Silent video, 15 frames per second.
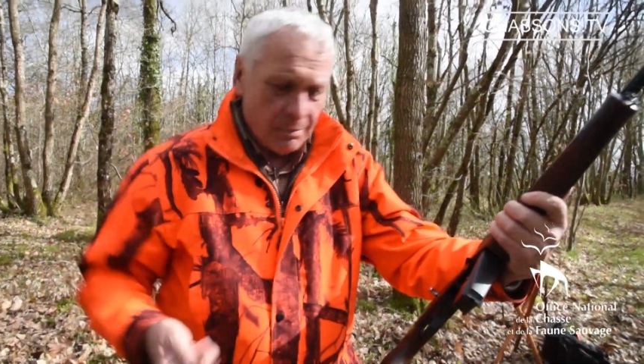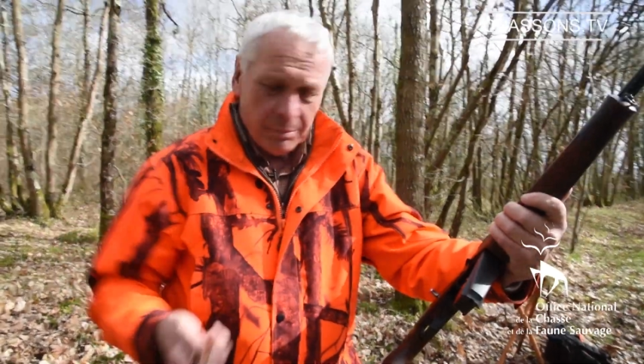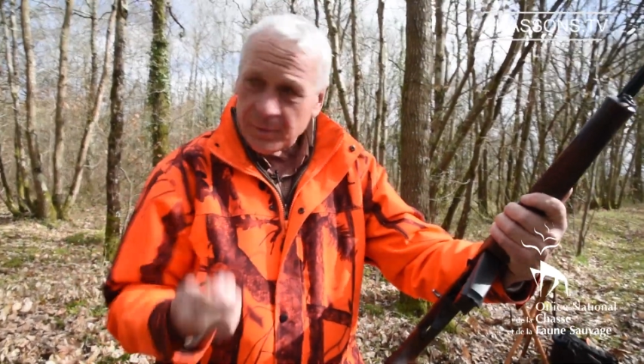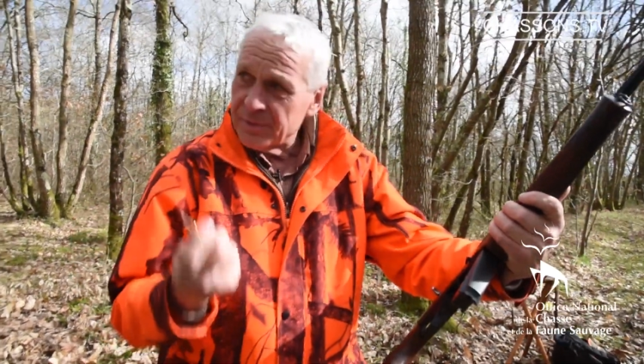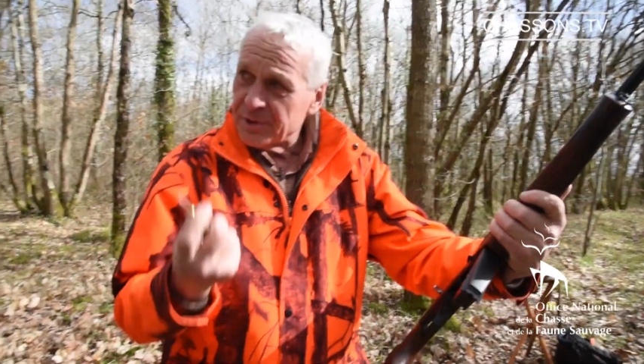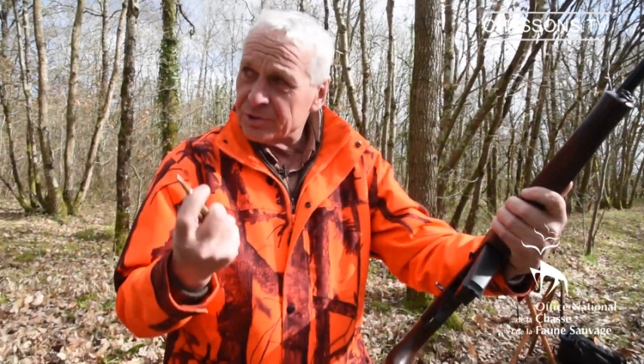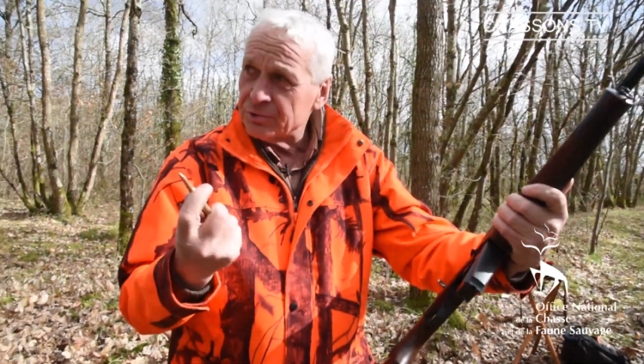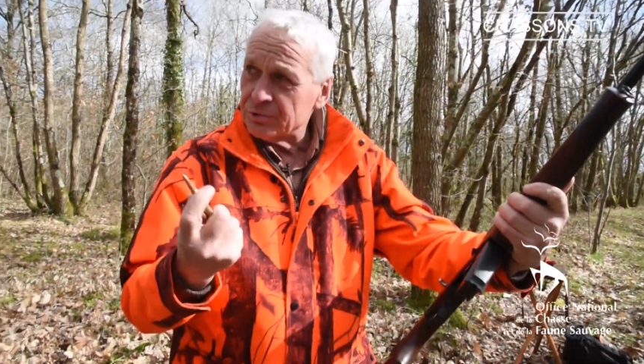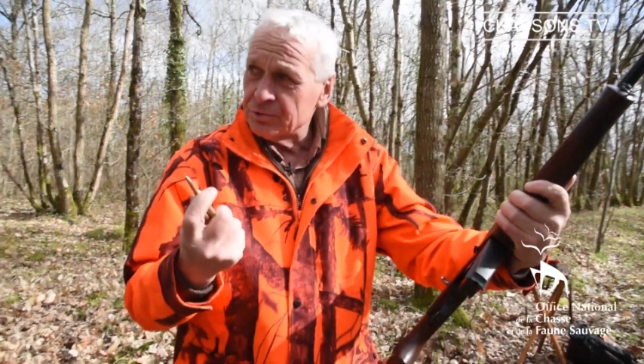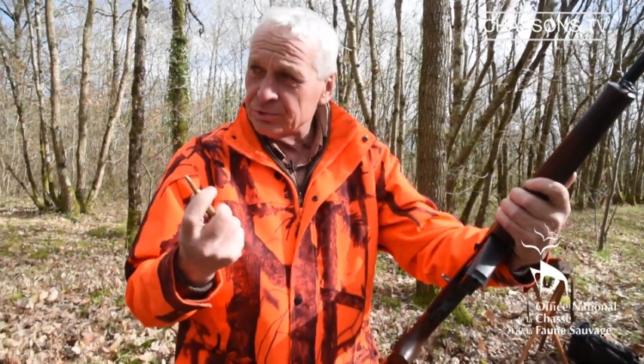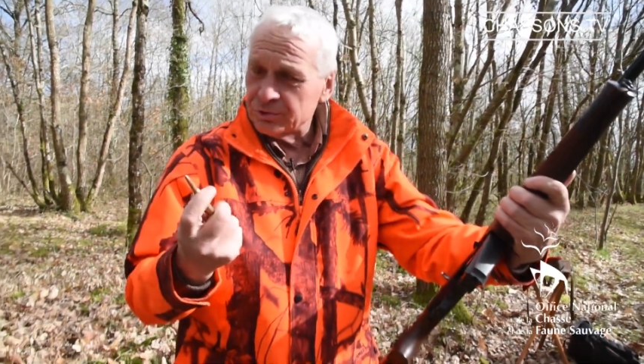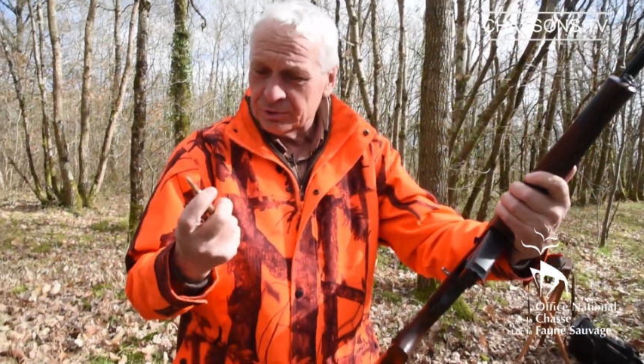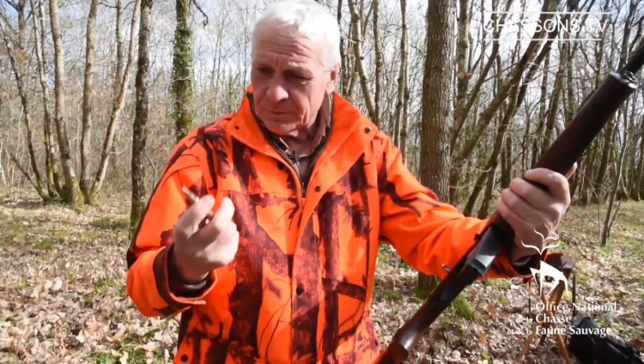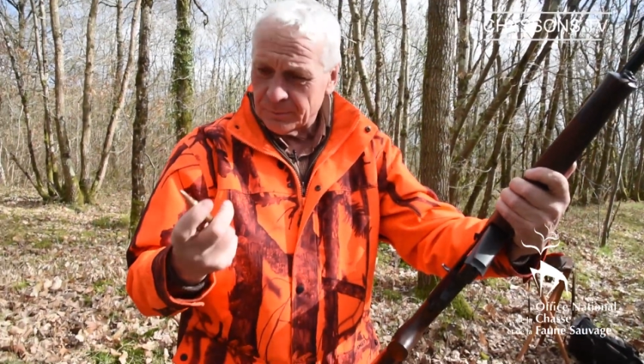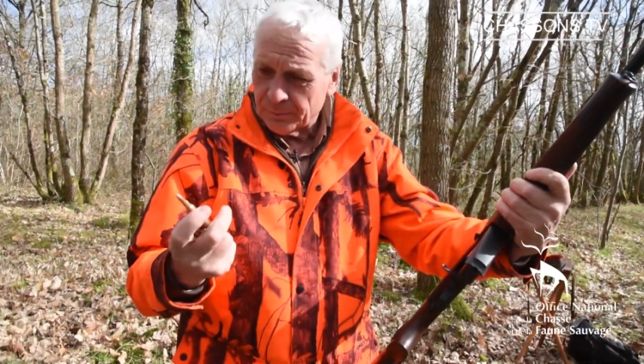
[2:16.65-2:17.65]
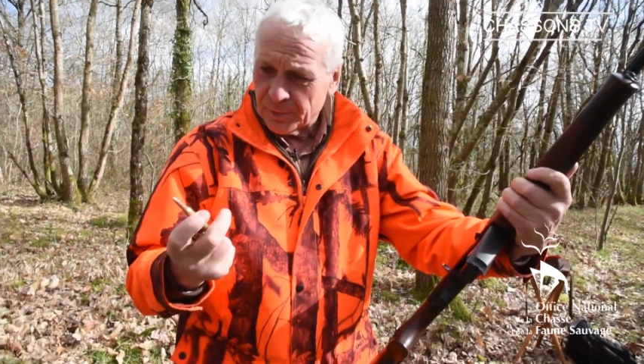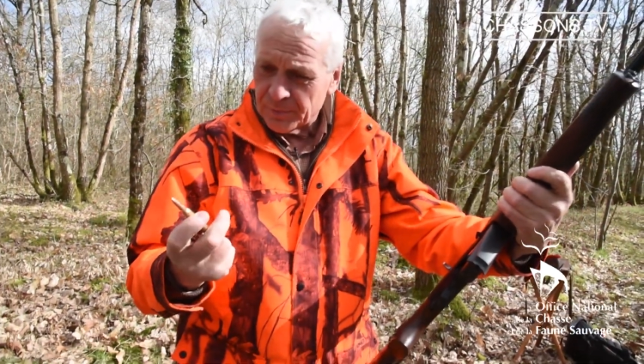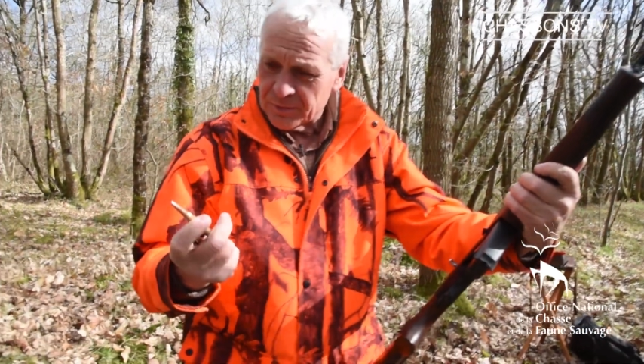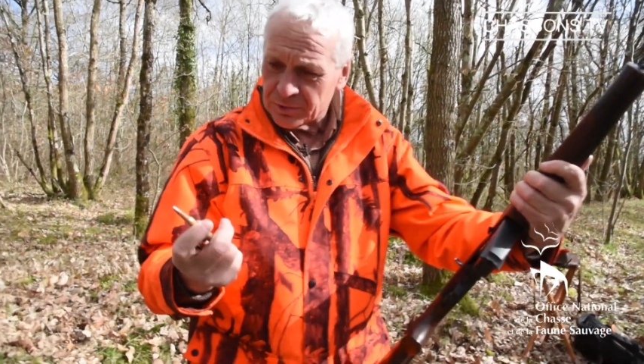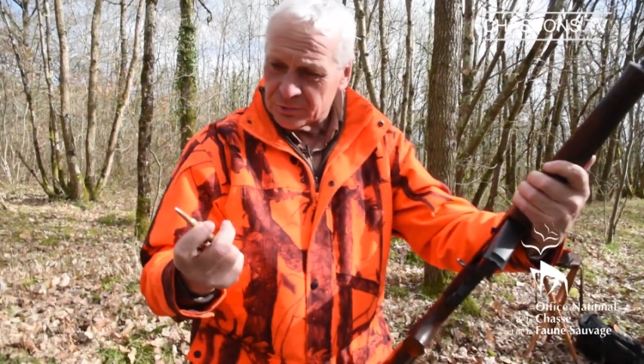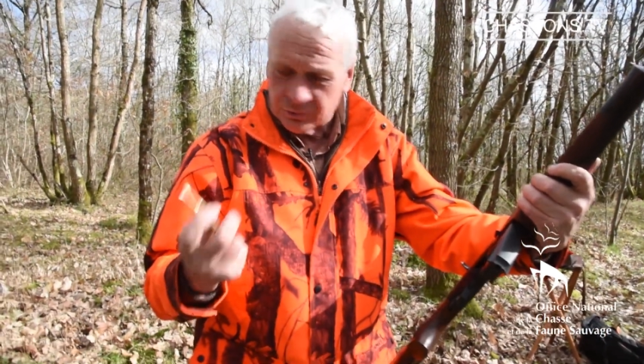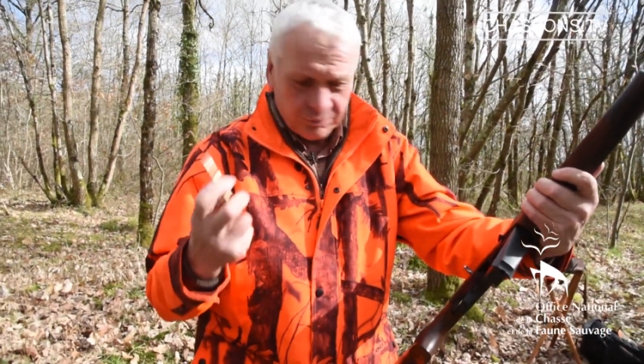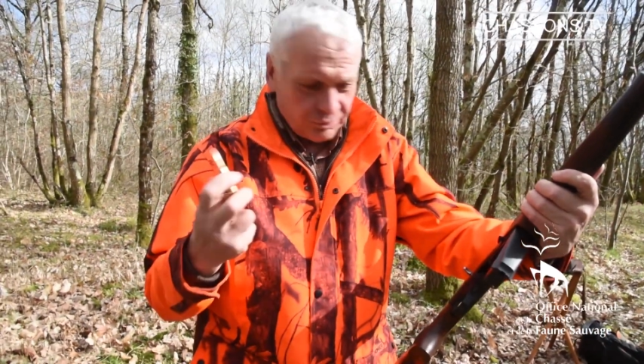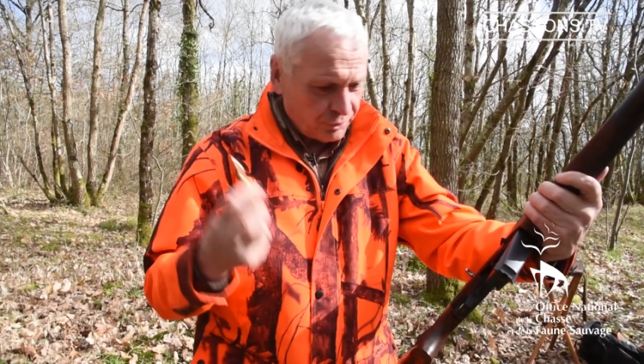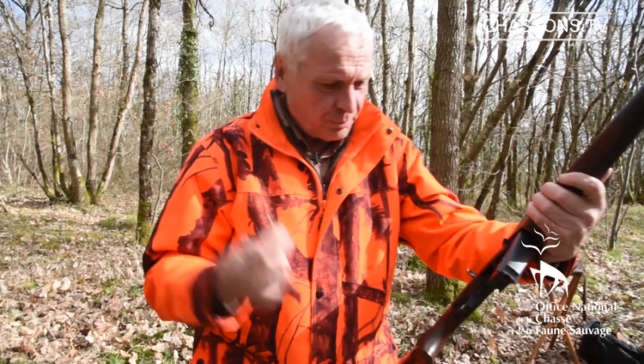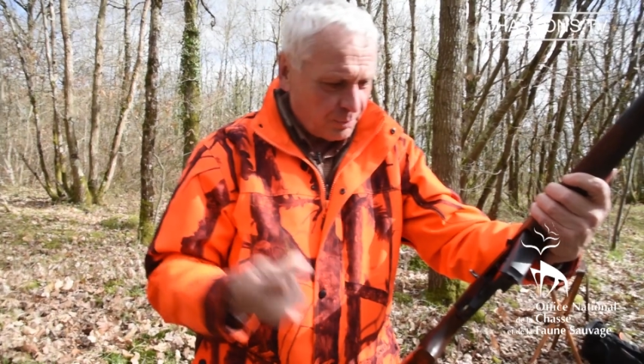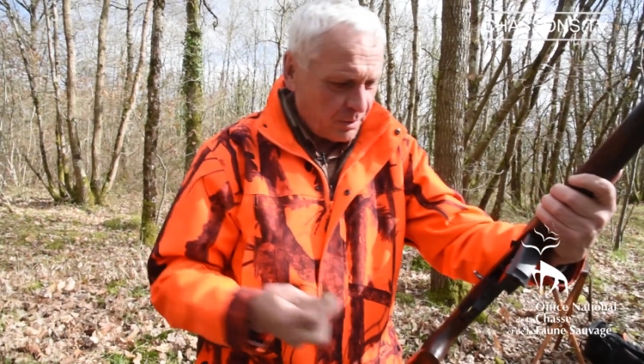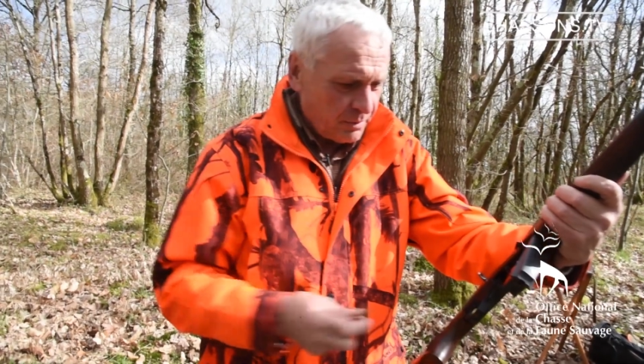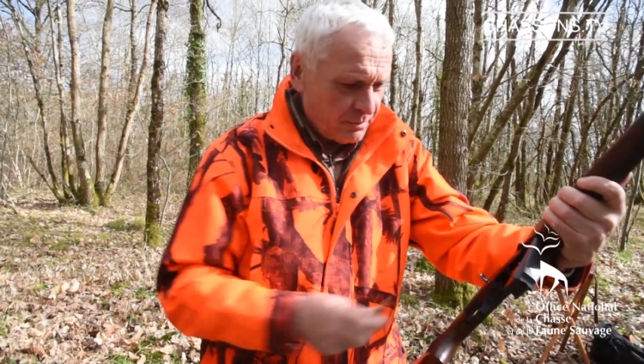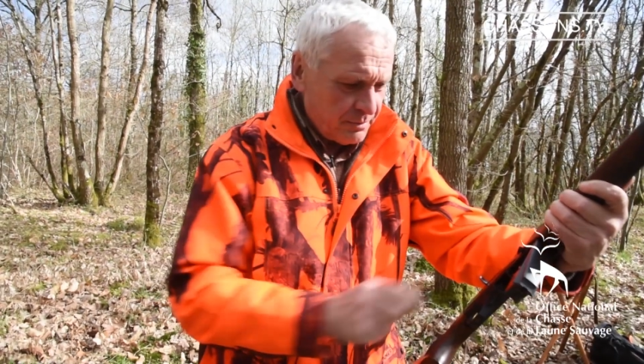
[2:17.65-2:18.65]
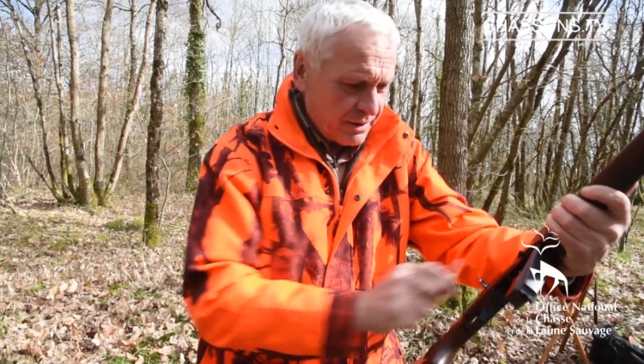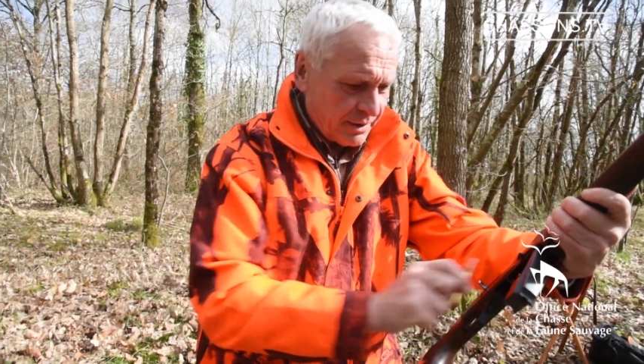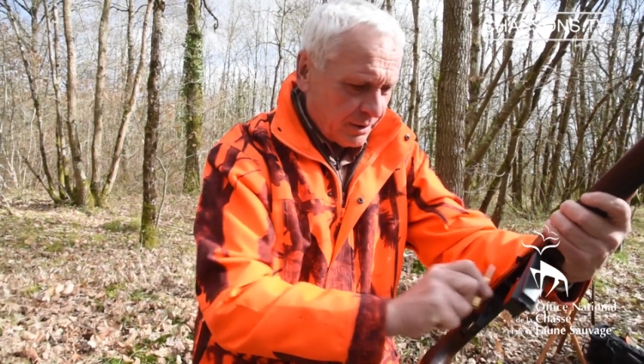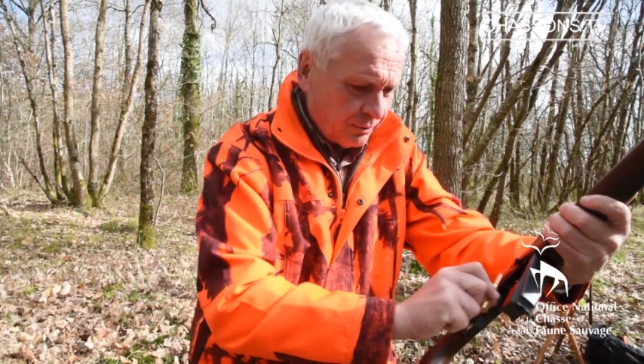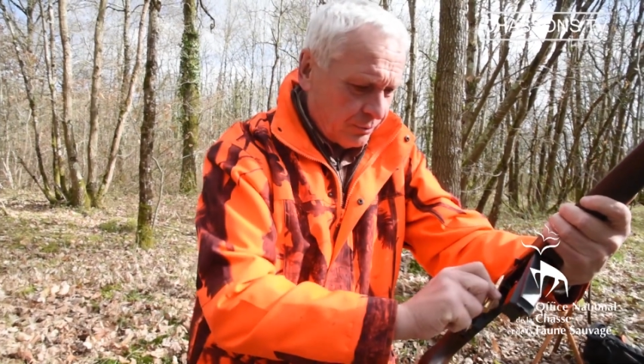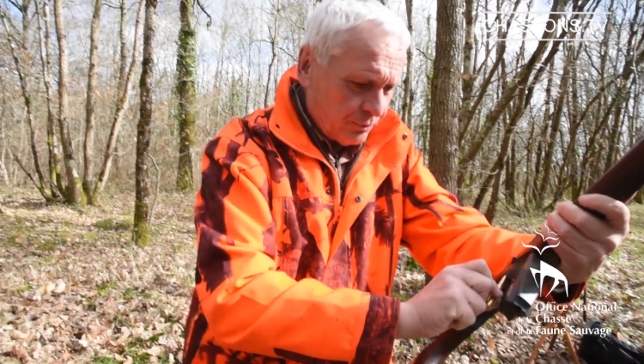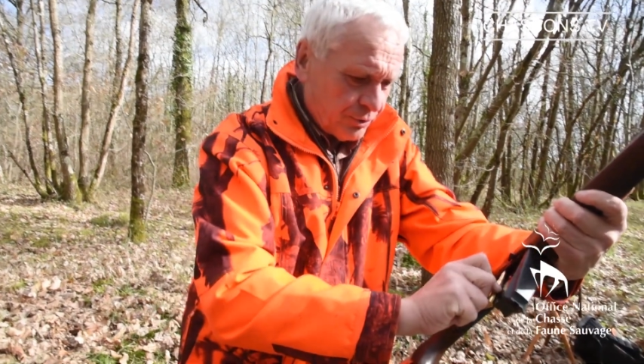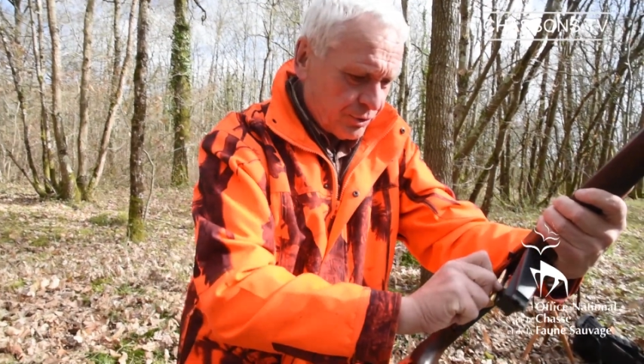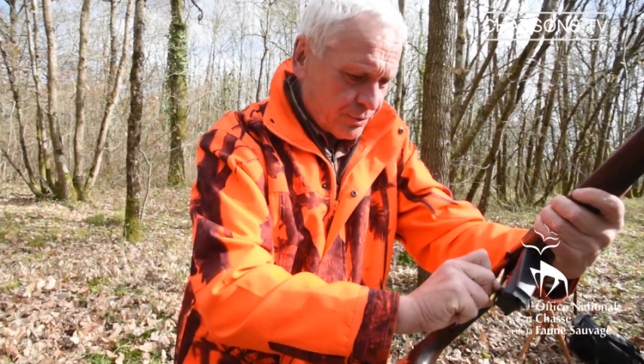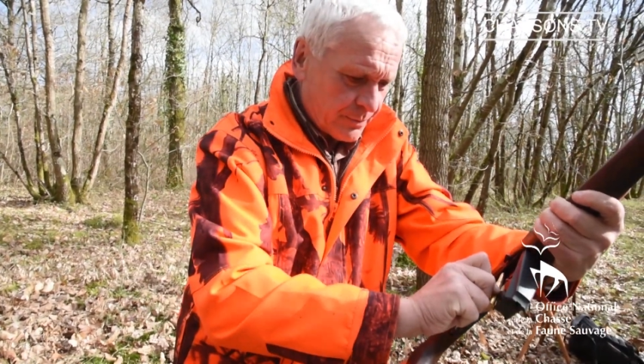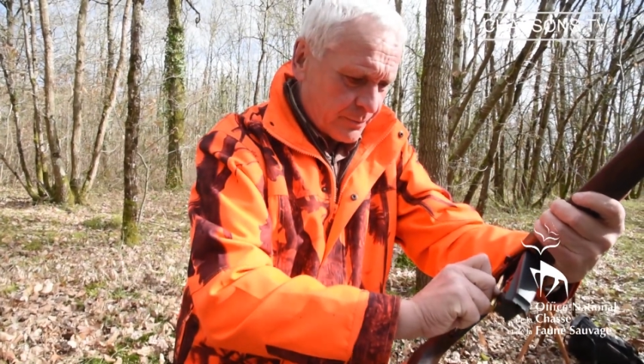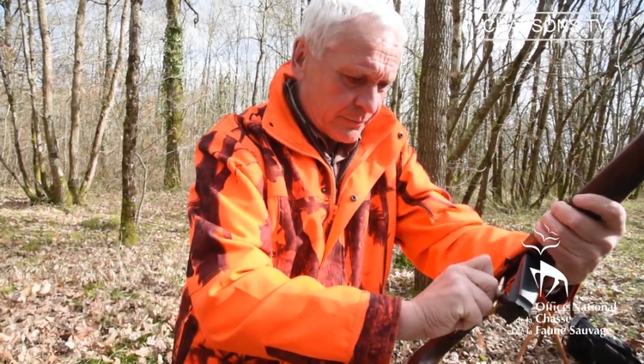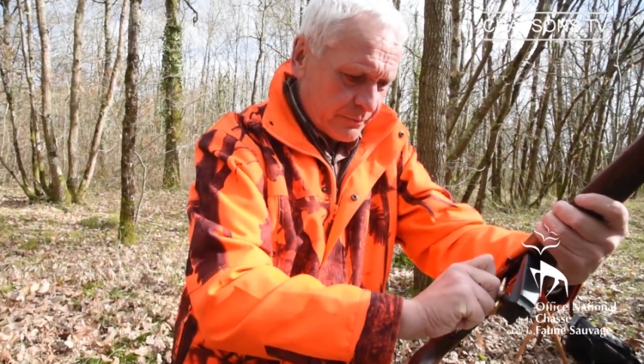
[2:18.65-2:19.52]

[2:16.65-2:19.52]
Première chose, première chose, je prends mes cartouches,